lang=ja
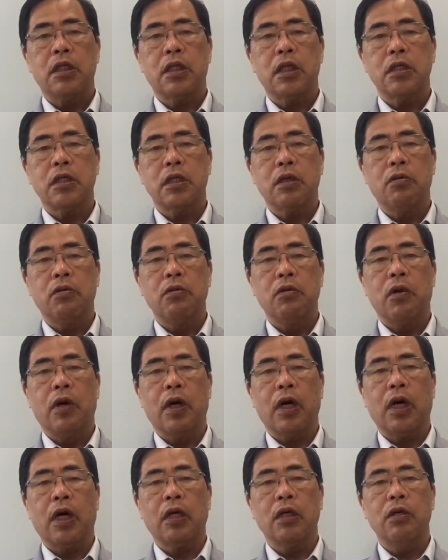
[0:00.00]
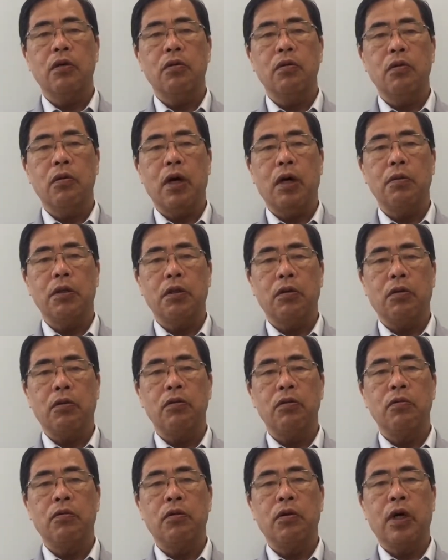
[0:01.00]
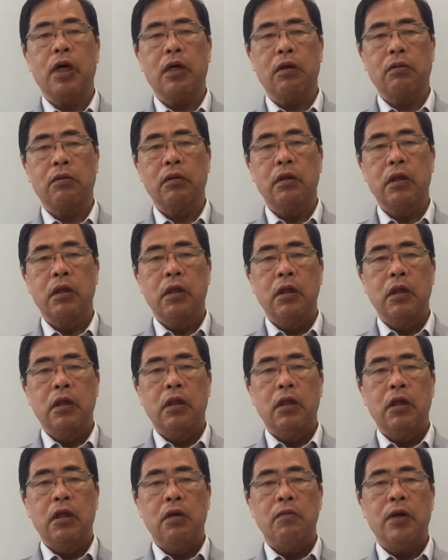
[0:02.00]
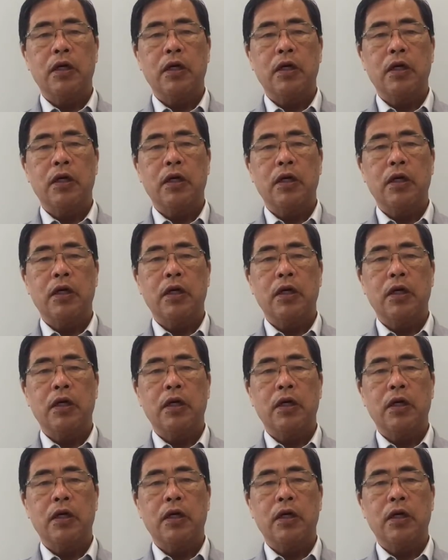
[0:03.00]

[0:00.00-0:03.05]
しかし、今度は環境の壁というものがある。